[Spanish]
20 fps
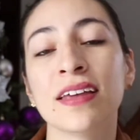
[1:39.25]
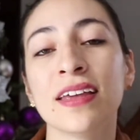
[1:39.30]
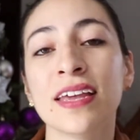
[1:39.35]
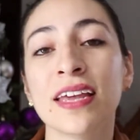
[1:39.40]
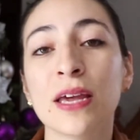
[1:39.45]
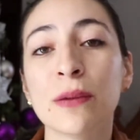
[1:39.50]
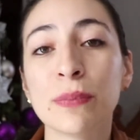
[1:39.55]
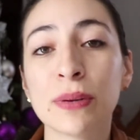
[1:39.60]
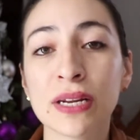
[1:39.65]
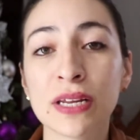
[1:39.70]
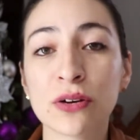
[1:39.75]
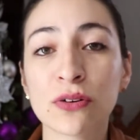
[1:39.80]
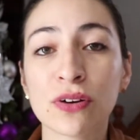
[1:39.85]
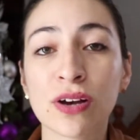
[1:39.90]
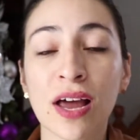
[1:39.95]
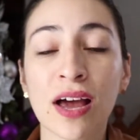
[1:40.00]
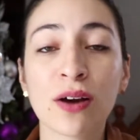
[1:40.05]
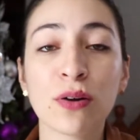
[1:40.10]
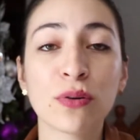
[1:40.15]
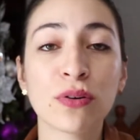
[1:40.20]
Y en
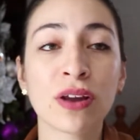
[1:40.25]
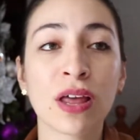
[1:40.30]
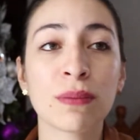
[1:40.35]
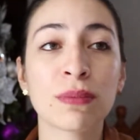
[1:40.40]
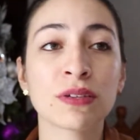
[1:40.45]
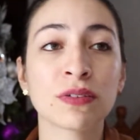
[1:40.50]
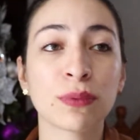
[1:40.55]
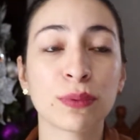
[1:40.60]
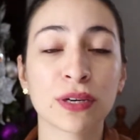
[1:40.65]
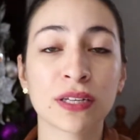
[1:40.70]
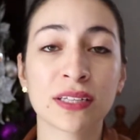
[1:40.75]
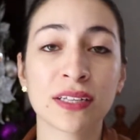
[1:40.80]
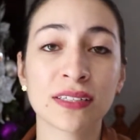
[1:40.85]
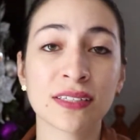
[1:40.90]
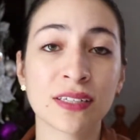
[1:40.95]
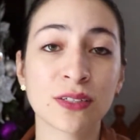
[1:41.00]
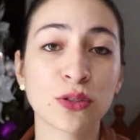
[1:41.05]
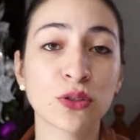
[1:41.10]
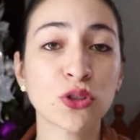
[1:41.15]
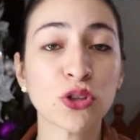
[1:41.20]
película, una de mis
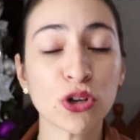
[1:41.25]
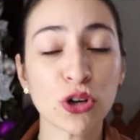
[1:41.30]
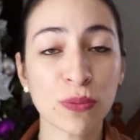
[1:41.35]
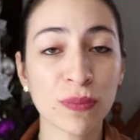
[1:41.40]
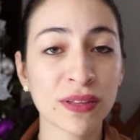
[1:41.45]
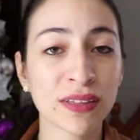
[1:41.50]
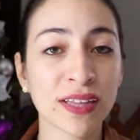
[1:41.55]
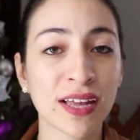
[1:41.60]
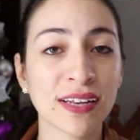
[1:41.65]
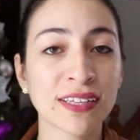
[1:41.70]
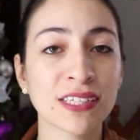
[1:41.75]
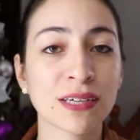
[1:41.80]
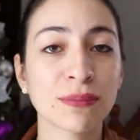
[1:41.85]
favoritas es un documental